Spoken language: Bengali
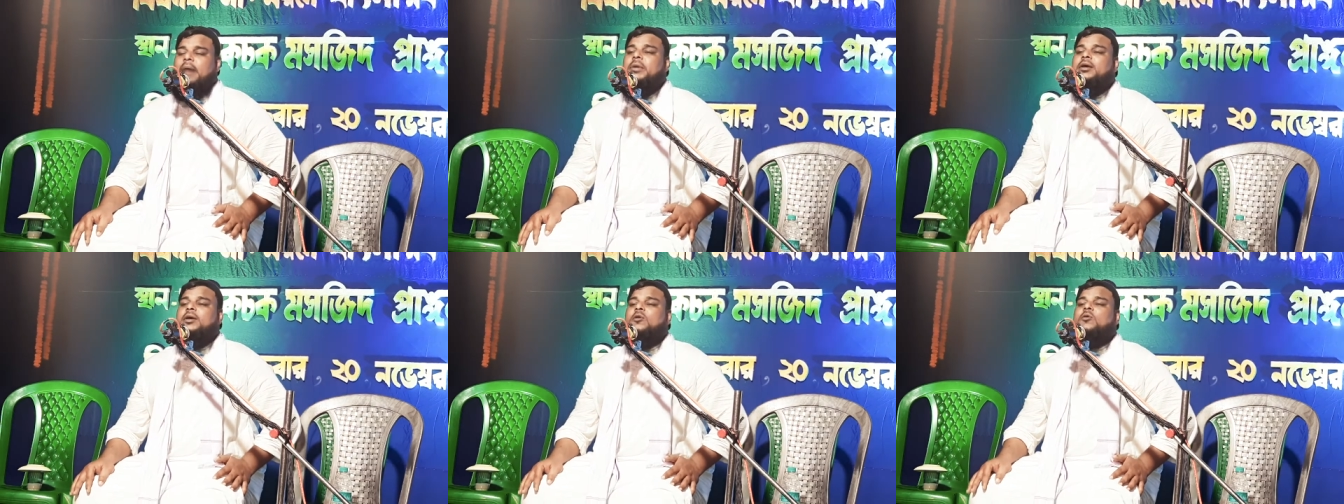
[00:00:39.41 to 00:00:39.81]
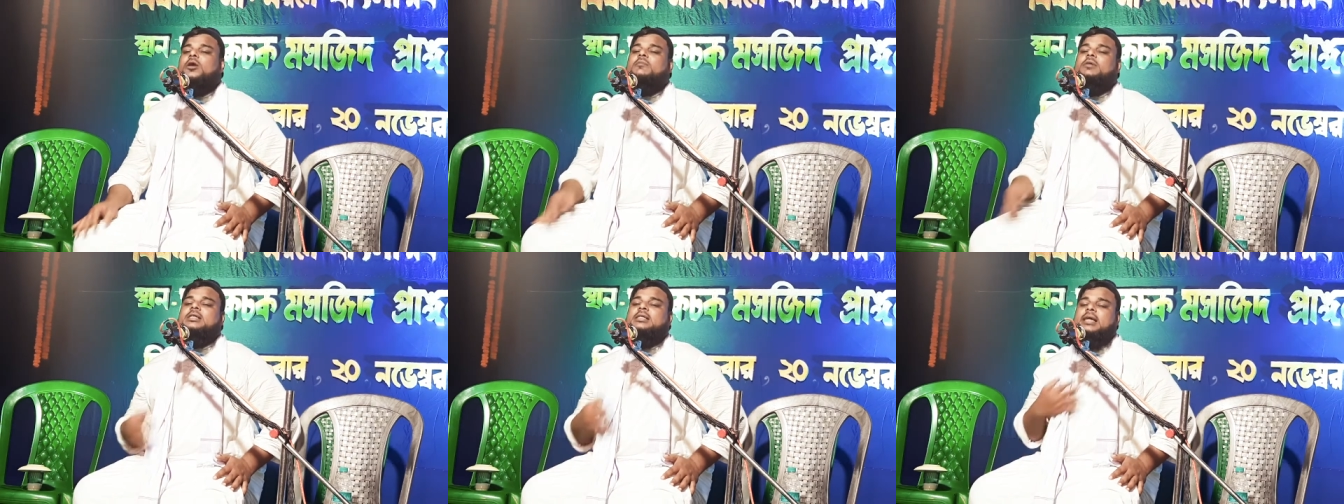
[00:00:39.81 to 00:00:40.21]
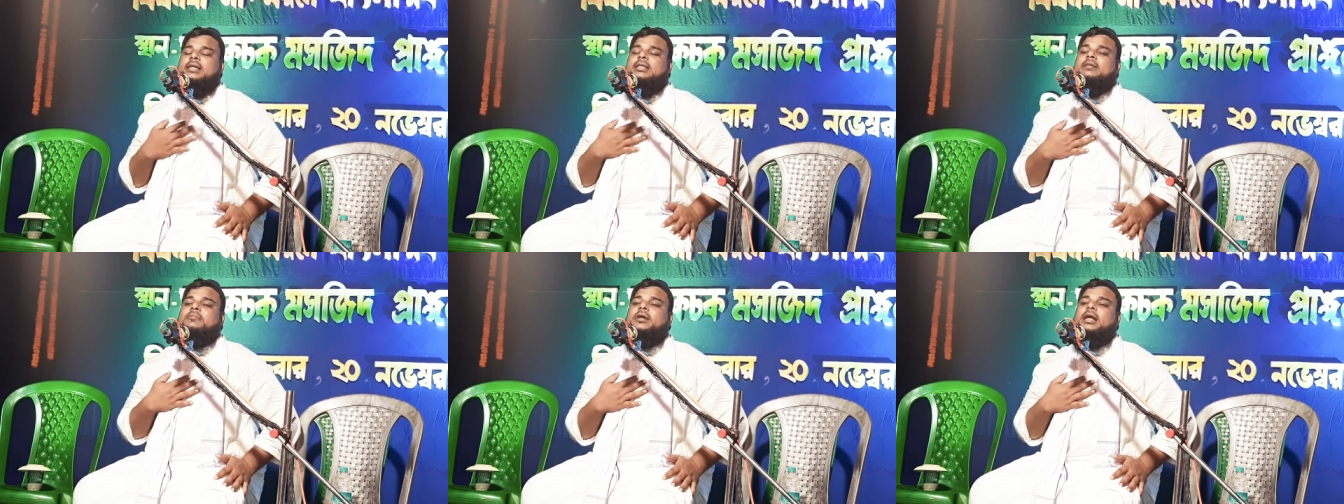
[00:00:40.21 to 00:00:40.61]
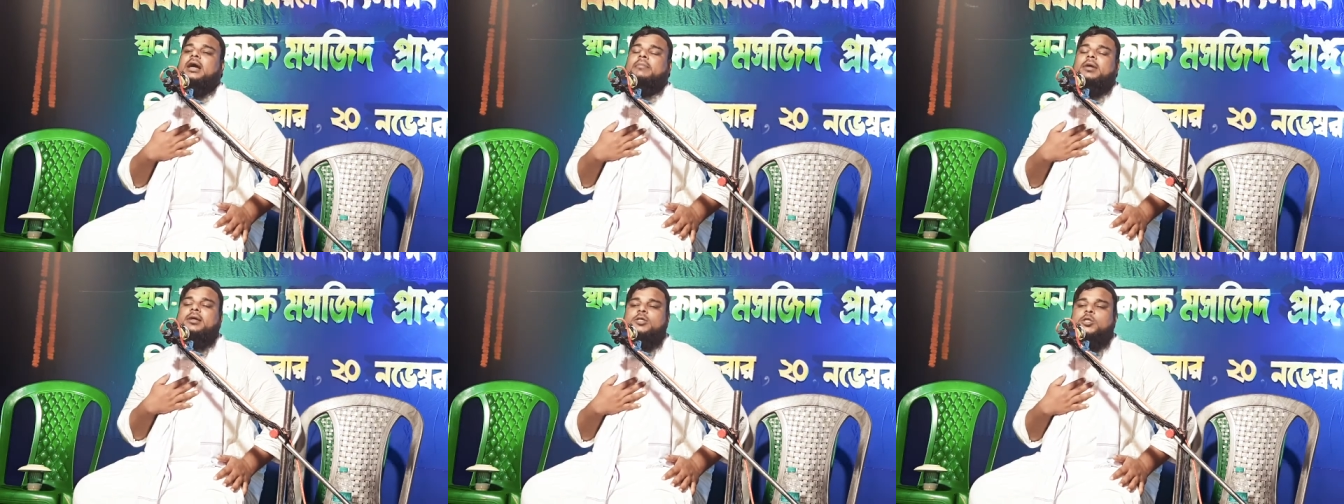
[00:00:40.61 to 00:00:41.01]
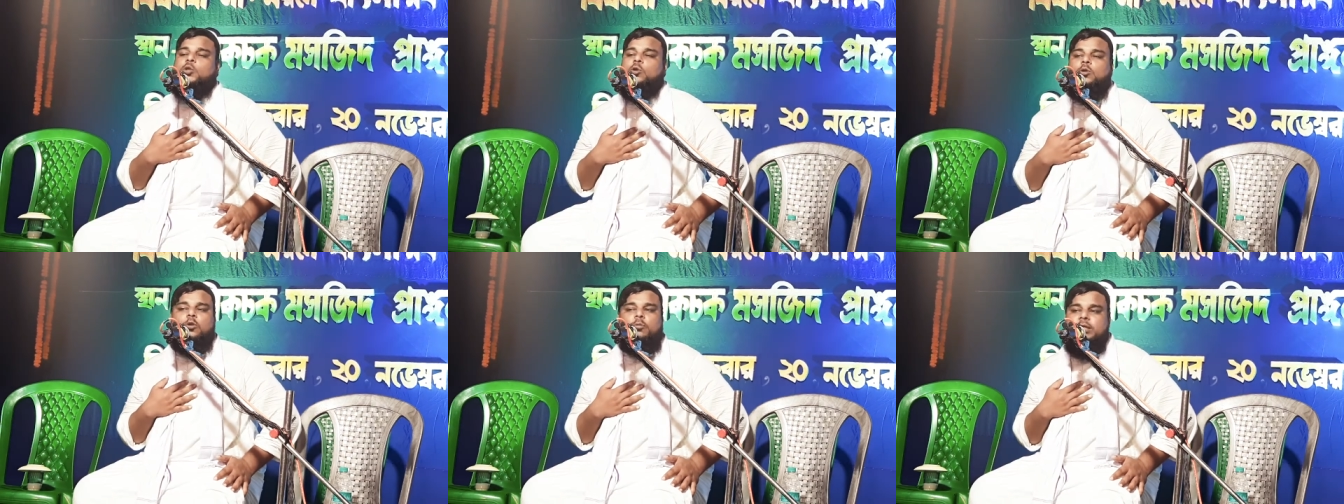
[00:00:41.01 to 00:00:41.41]
আমি কি করে বেঁচে থাকতে পারি আমার
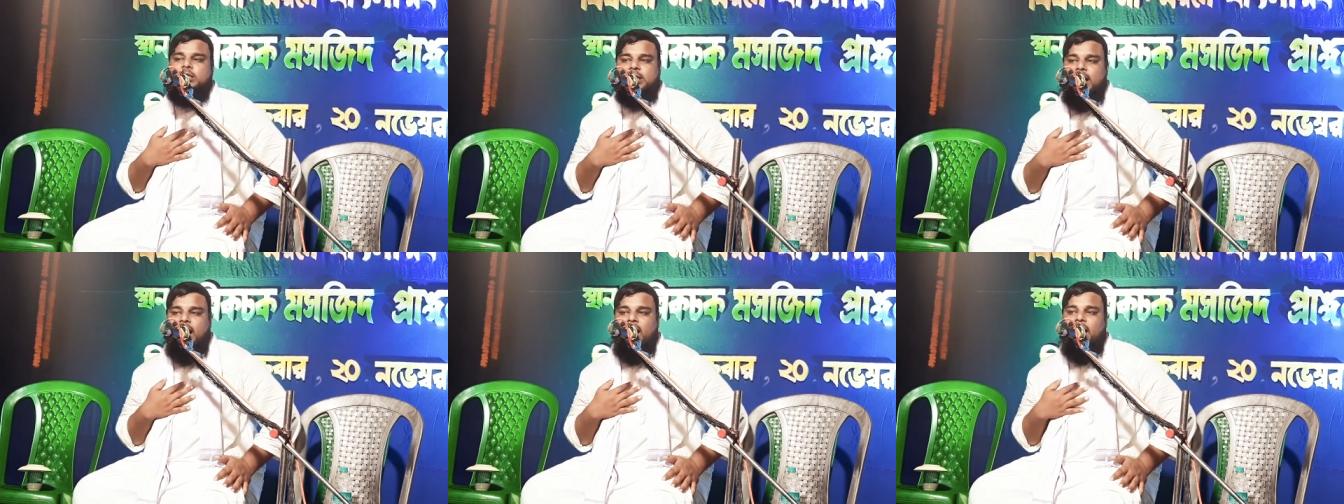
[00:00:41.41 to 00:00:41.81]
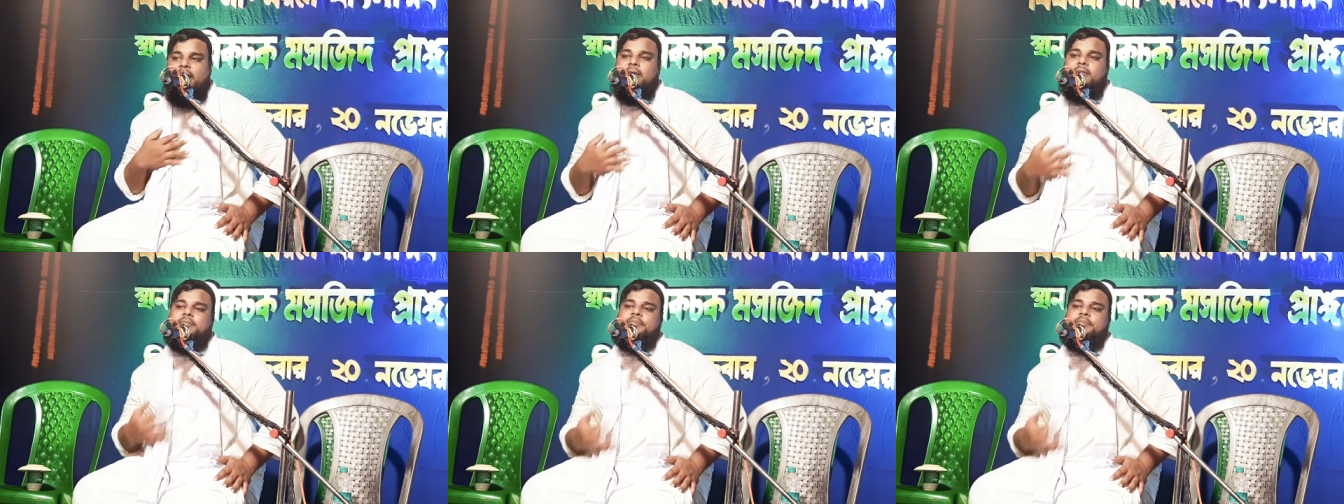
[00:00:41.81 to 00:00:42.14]
রসুল তো বেঁচে নাই